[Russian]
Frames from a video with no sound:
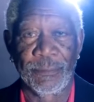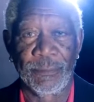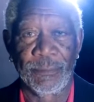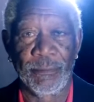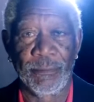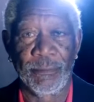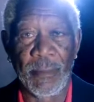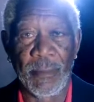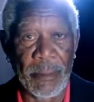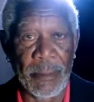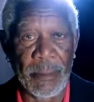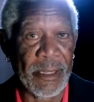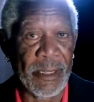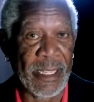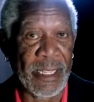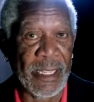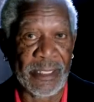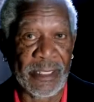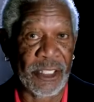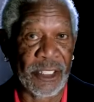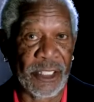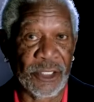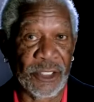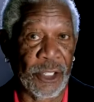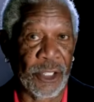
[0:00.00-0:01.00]

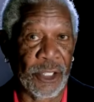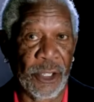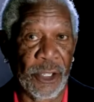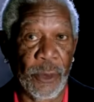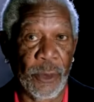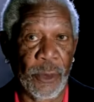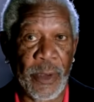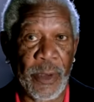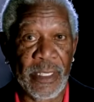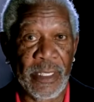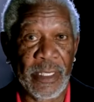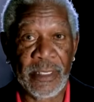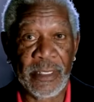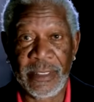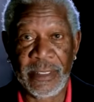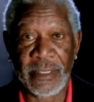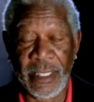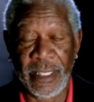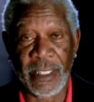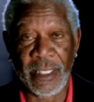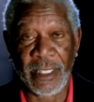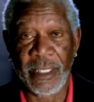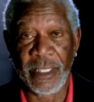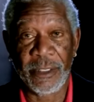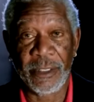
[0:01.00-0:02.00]
Возможно, это
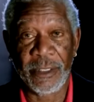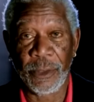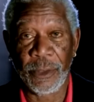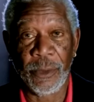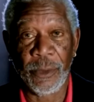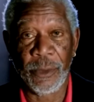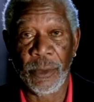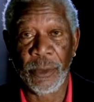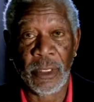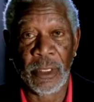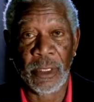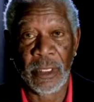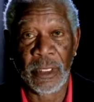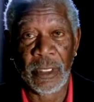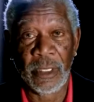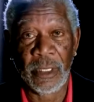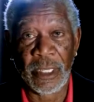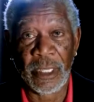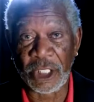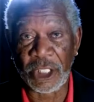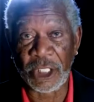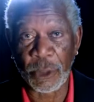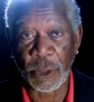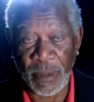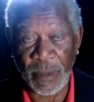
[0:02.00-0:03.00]
хорошее объяснение
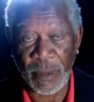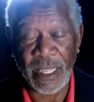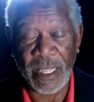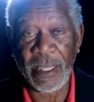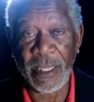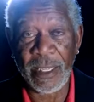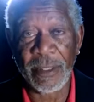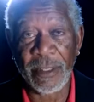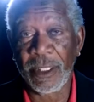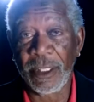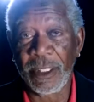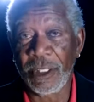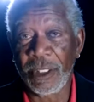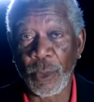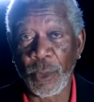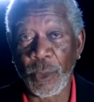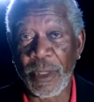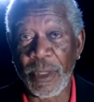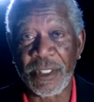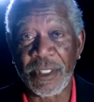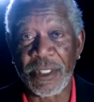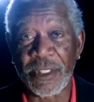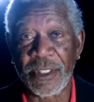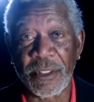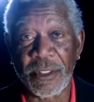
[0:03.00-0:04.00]
поворотам судьбы
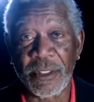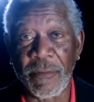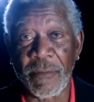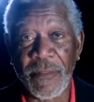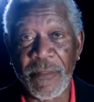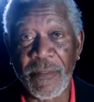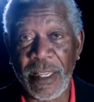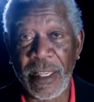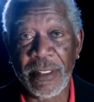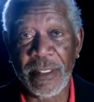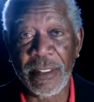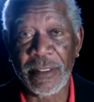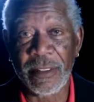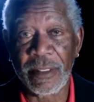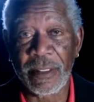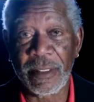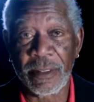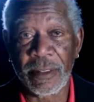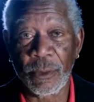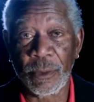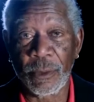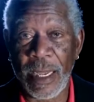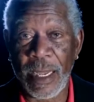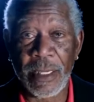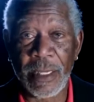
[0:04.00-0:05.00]
и
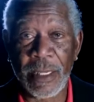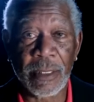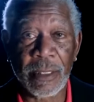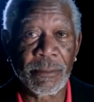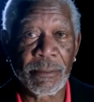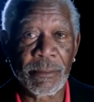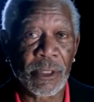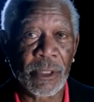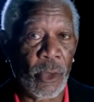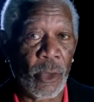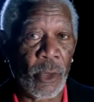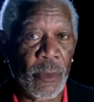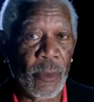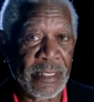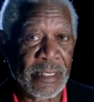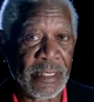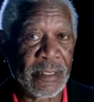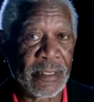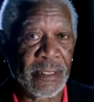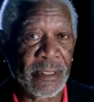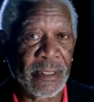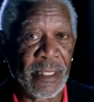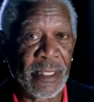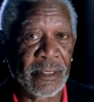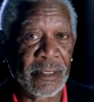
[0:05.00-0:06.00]
случайным совпадениям,
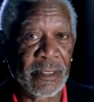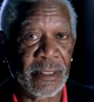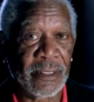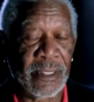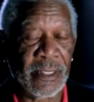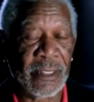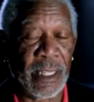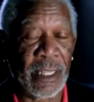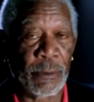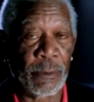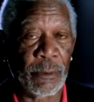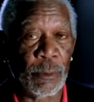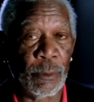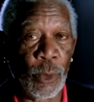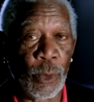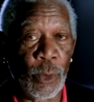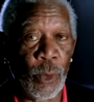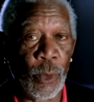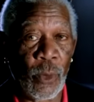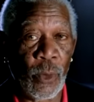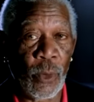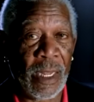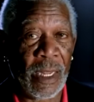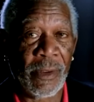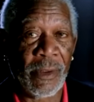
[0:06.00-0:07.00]
которые
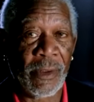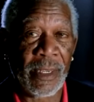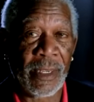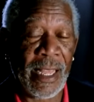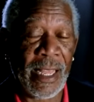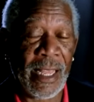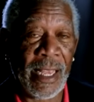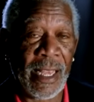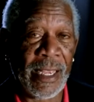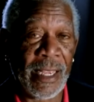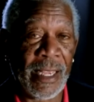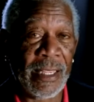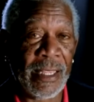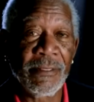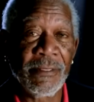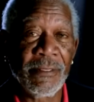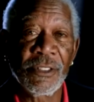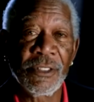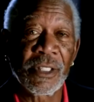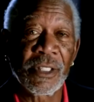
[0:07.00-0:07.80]
определяют нашу жизнь.